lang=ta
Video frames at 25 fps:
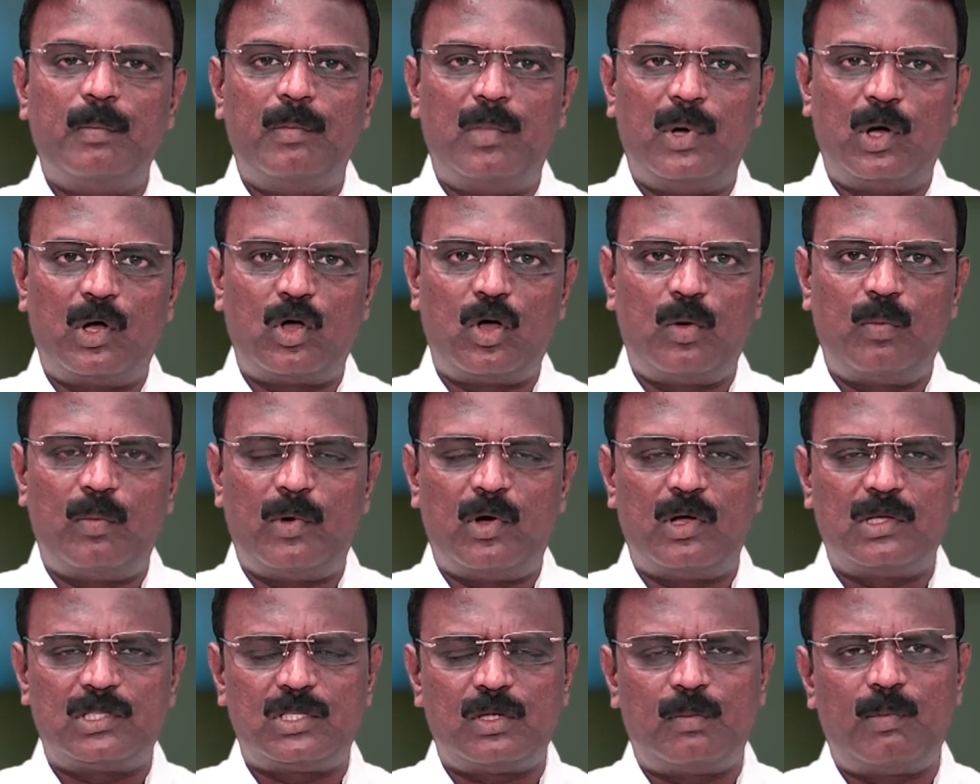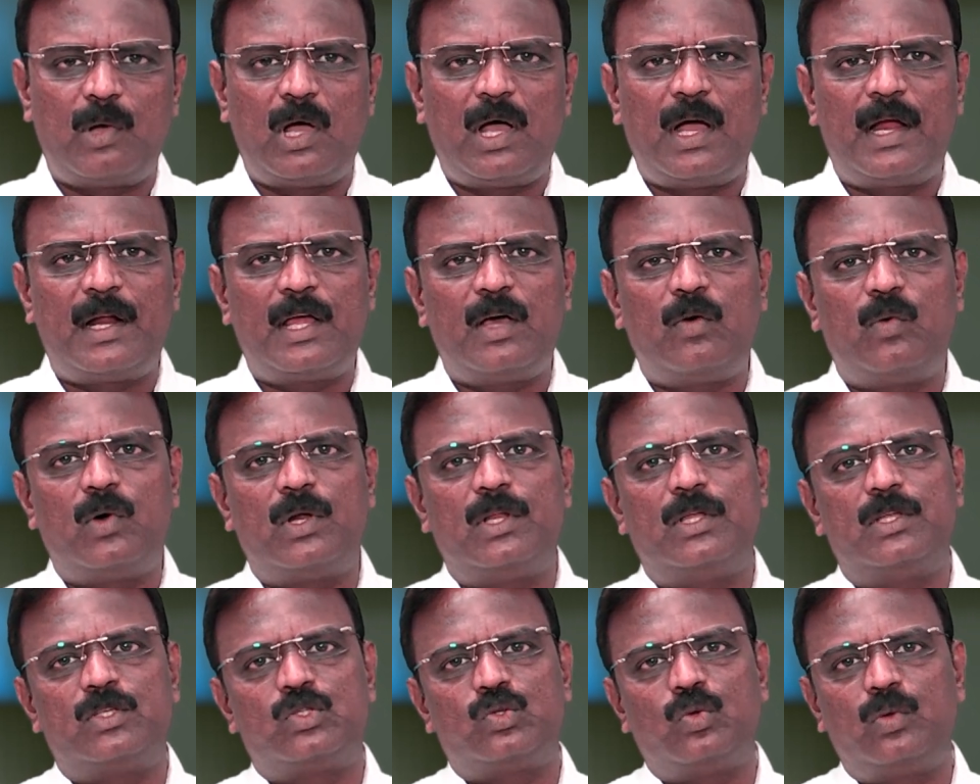மொக மோசமான
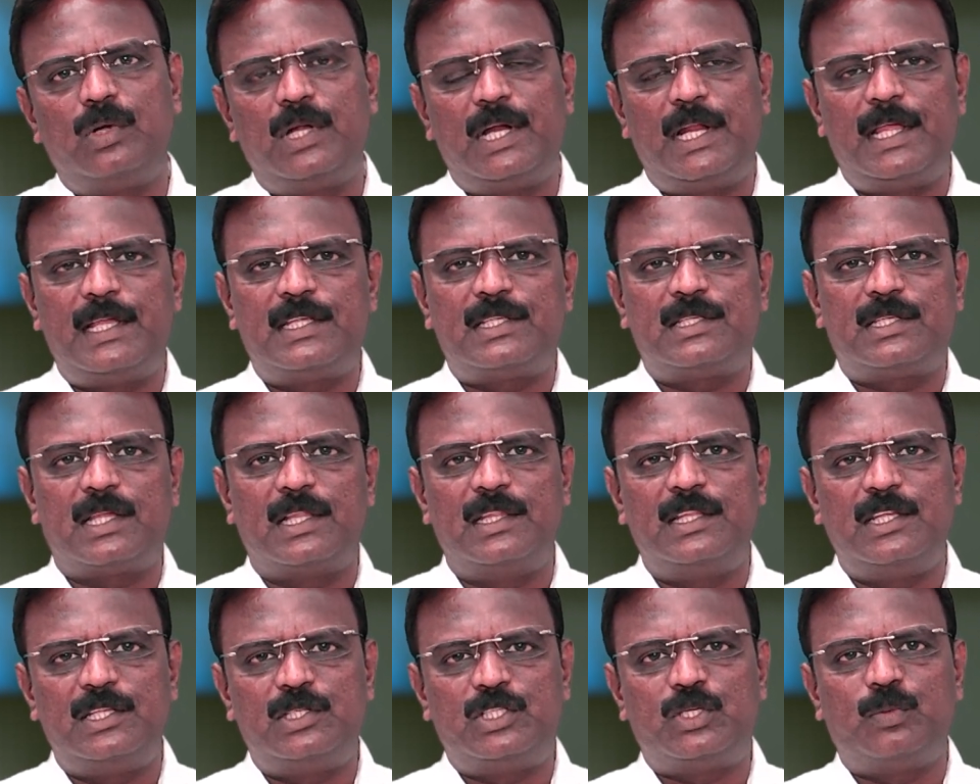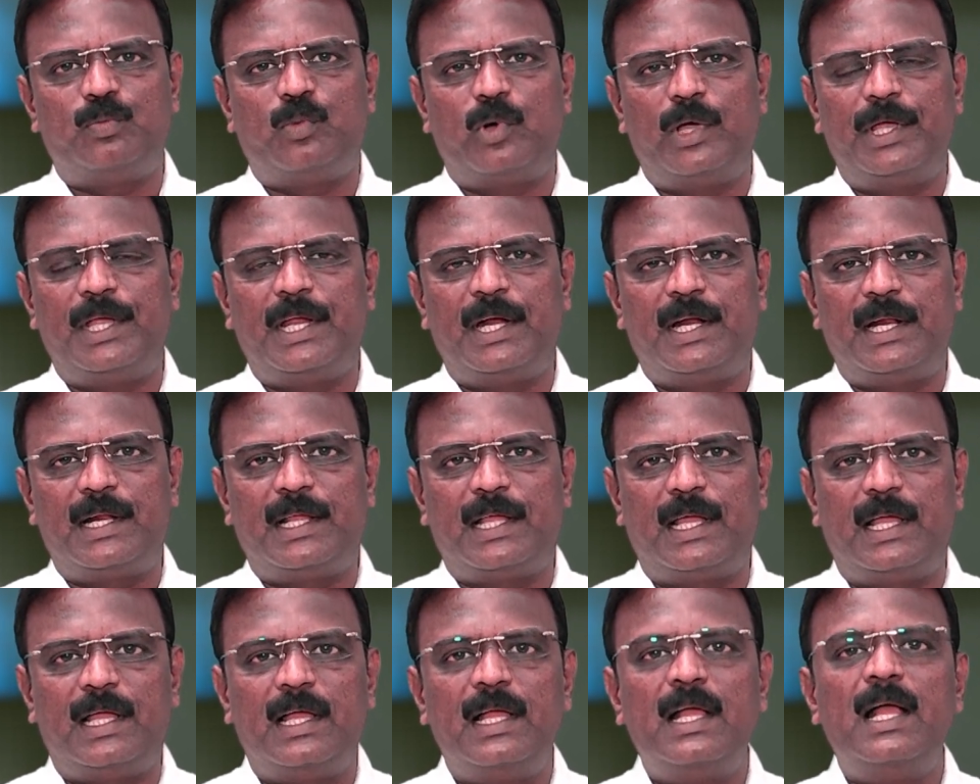ஒரு சூழ்நிலையை சந்தித்து போய்கிட்டு
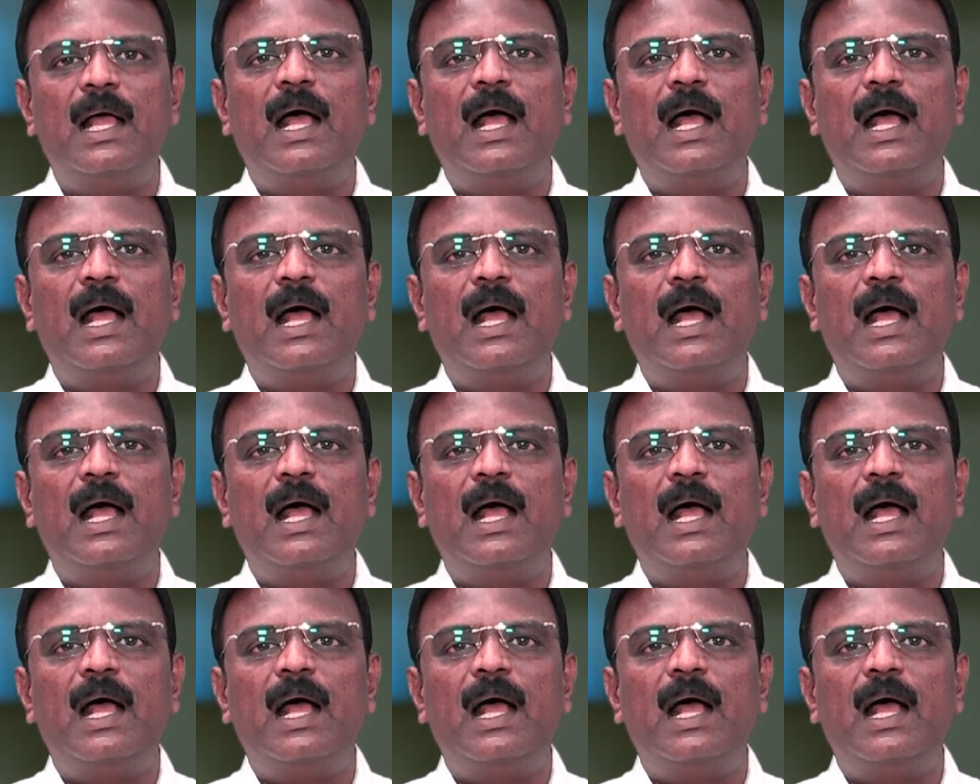இருக்கு